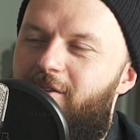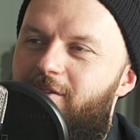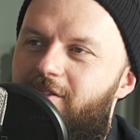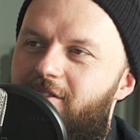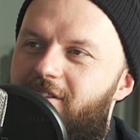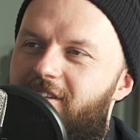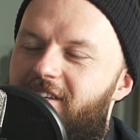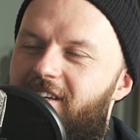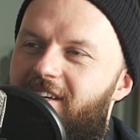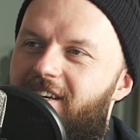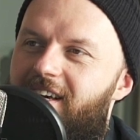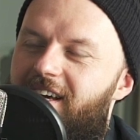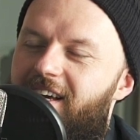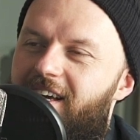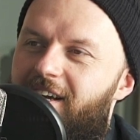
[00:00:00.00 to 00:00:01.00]
dość tych
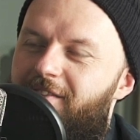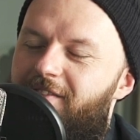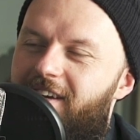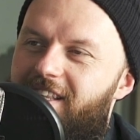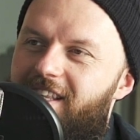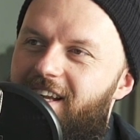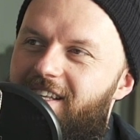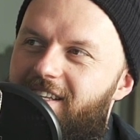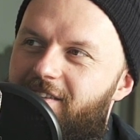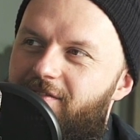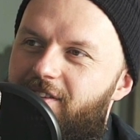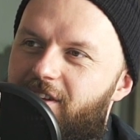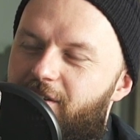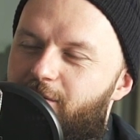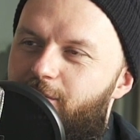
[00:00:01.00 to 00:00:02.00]
kwartalnych
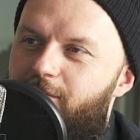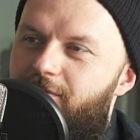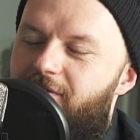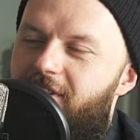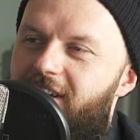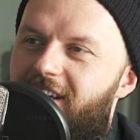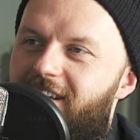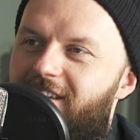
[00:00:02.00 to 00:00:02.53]
wyników,